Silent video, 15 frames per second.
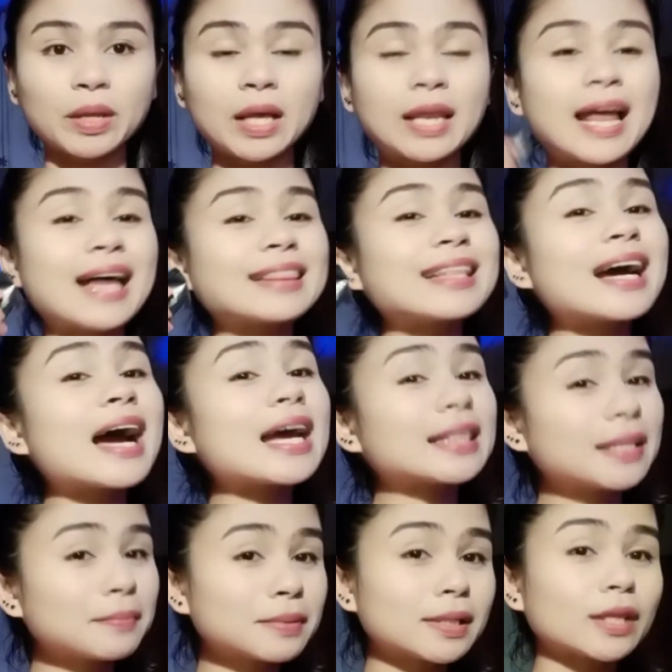Lahat ng
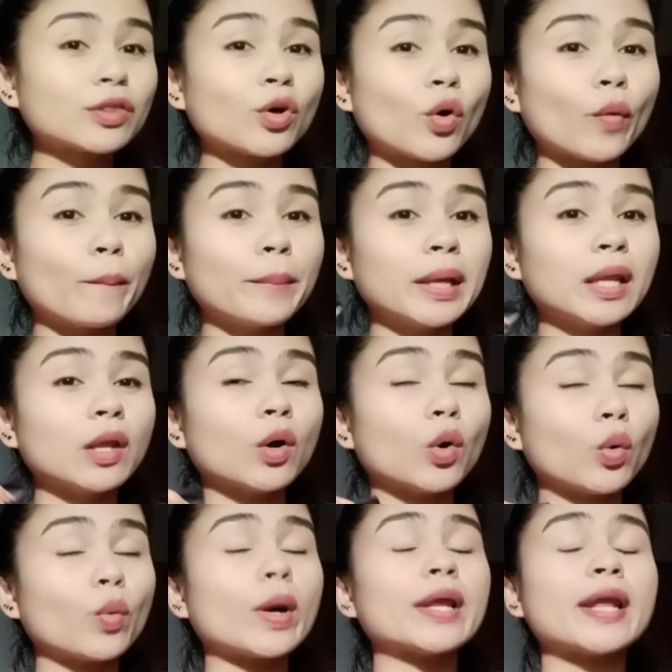items na to
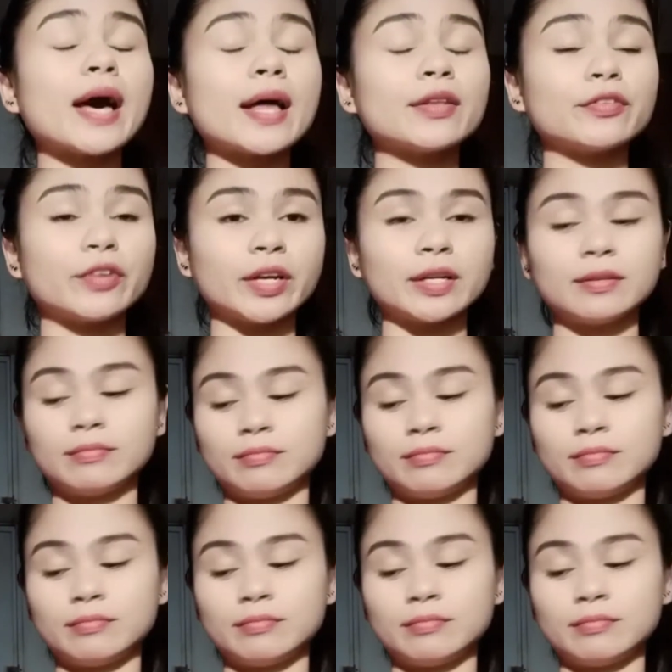below 100.